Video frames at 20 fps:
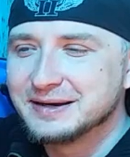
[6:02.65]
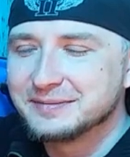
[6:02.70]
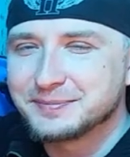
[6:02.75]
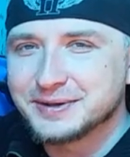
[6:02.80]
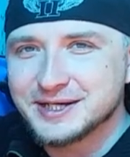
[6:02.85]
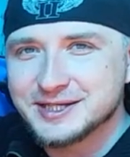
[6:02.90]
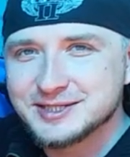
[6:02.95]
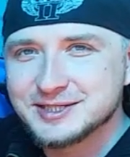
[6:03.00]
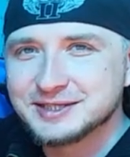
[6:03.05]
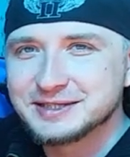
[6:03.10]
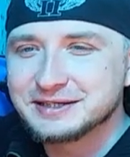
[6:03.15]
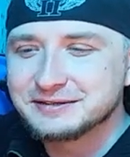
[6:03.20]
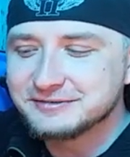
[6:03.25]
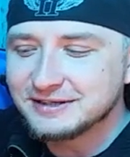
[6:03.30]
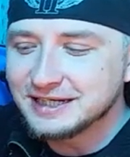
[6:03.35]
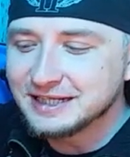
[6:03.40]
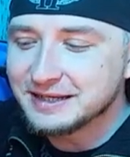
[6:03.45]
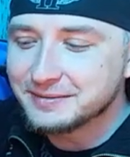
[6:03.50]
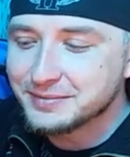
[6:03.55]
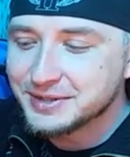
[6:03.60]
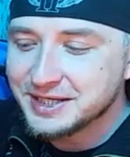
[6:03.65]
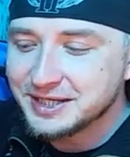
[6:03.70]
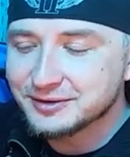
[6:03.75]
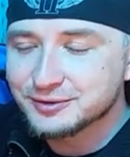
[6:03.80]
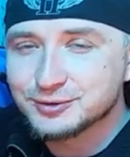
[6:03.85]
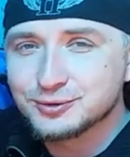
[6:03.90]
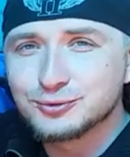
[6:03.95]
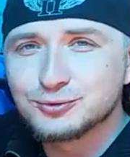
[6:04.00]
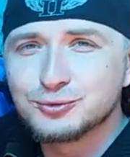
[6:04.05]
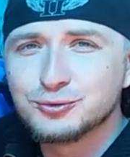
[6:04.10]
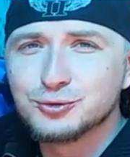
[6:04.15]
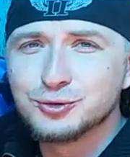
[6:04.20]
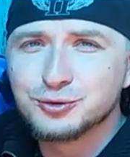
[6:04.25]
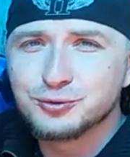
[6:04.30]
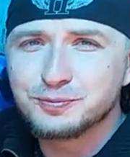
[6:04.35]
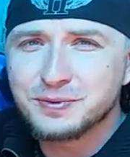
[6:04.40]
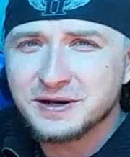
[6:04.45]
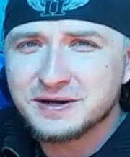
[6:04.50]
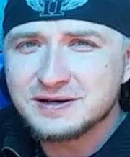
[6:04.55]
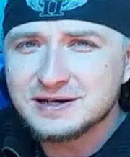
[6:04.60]
презентовала мне
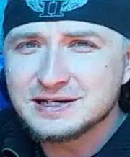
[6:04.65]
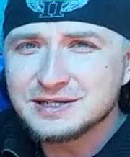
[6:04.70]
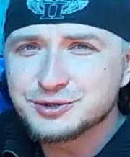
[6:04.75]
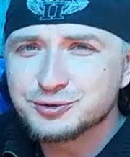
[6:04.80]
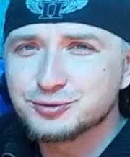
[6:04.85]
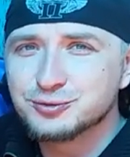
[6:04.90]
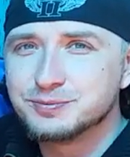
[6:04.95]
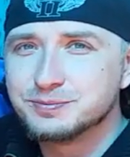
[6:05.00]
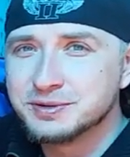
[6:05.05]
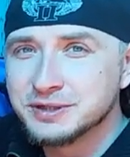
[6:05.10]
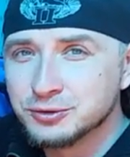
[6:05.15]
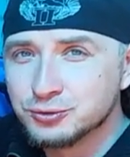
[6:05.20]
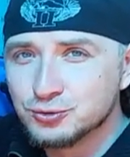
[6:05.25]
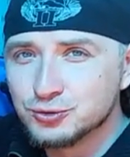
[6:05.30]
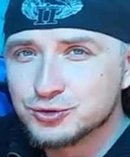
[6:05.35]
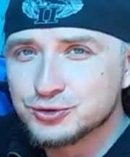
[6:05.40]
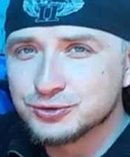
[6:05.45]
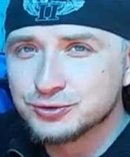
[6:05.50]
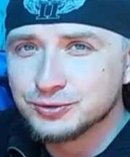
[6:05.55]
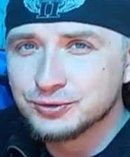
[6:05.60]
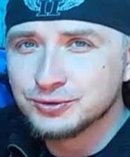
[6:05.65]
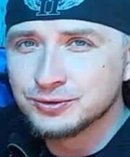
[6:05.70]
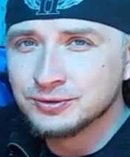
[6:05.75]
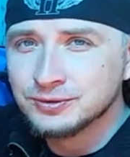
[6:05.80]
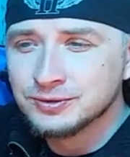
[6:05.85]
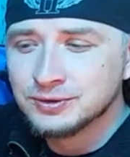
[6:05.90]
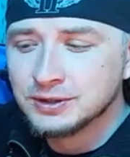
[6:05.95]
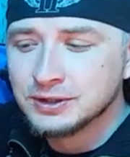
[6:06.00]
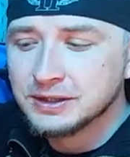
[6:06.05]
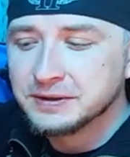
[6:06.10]
другую покрышку, бэушную,